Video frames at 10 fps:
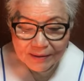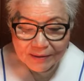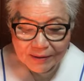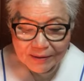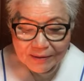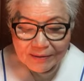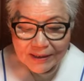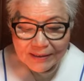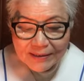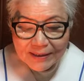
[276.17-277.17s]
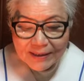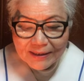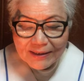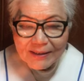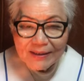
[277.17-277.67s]
어, 그런데 이제
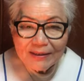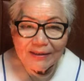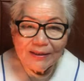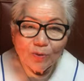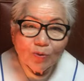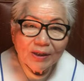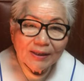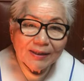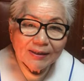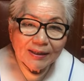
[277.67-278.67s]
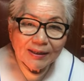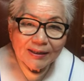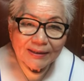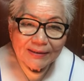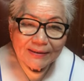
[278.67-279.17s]
이, 이 노인한테다가